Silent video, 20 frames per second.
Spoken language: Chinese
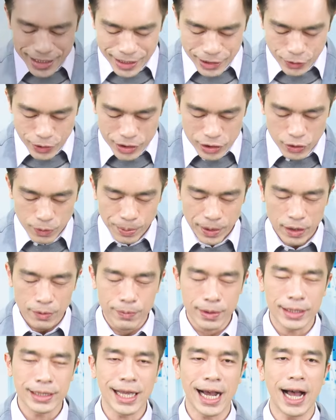的观众朋友
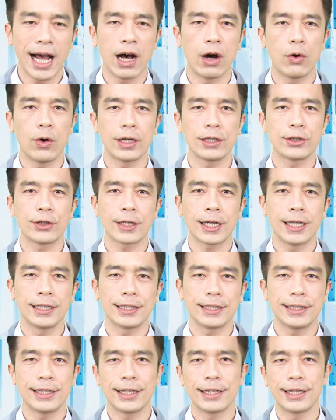们，大家好，欢迎收看
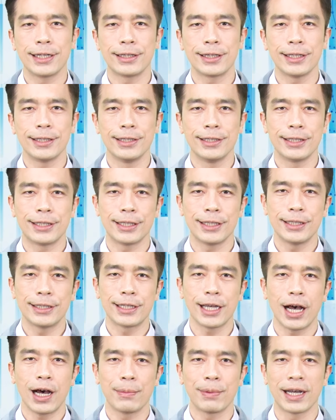今天的顶级
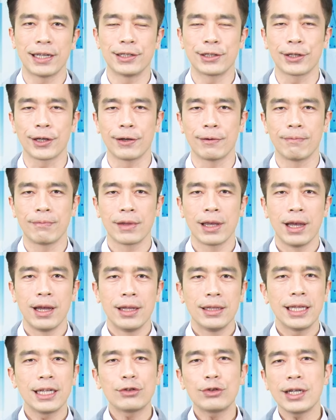操盘手。
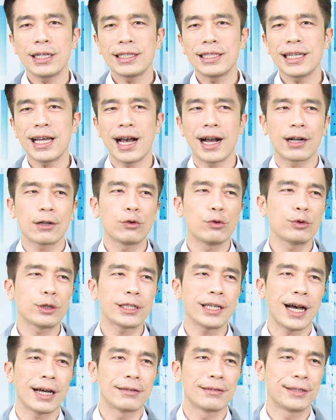那最近啊，股
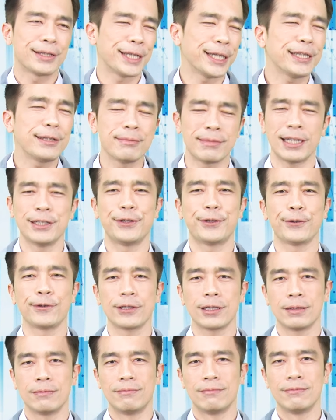市啊跌得蛮凶
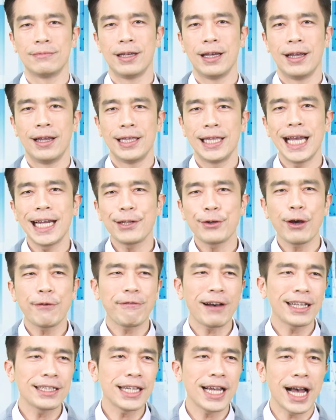的。但你会
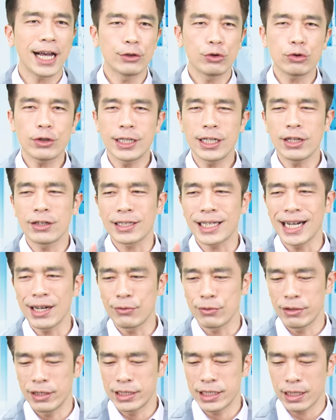发现啊，如果你有看
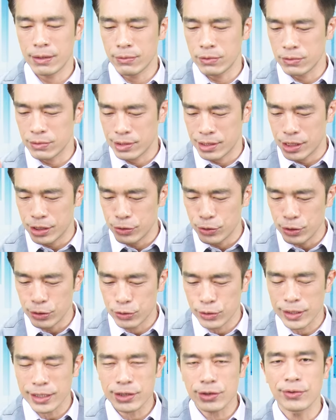我的节目，持续
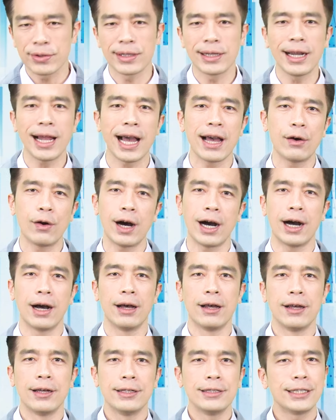追踪我的LINE的
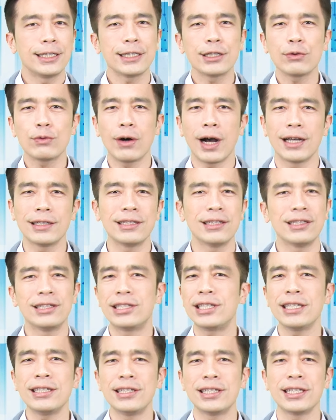话，其实我还是
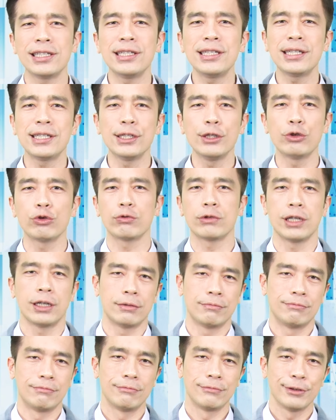信心十足
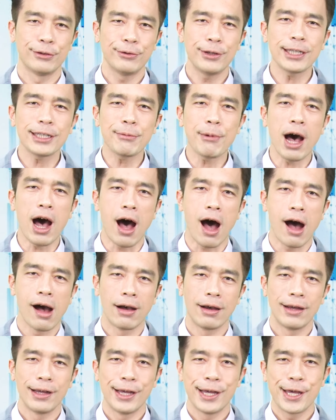的。为什么？
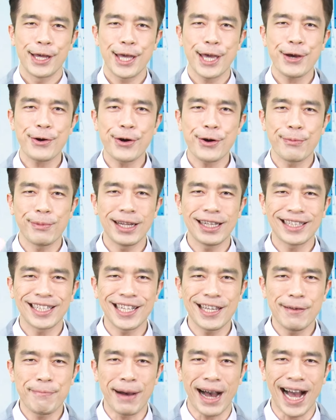因为我们的
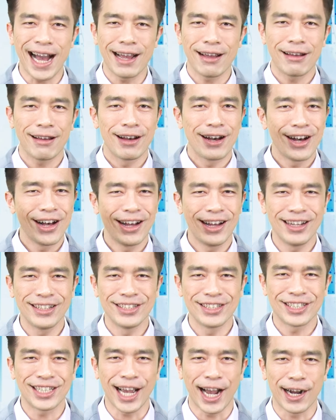底牌
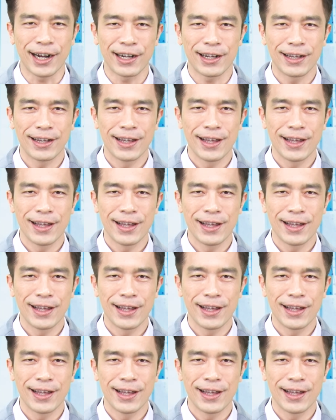很强。